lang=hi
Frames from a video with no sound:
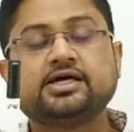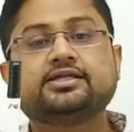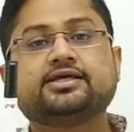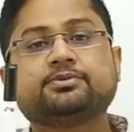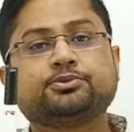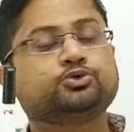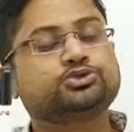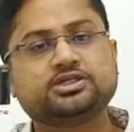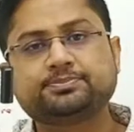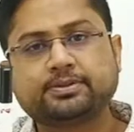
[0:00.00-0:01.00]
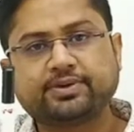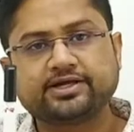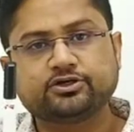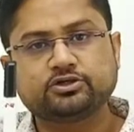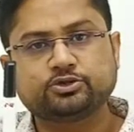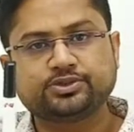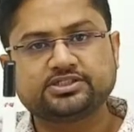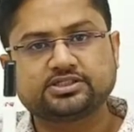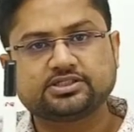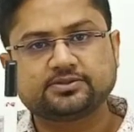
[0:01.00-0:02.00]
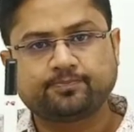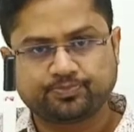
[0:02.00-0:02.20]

दे आर म्यूचुअली परपेंडिकुलर टू इच अदर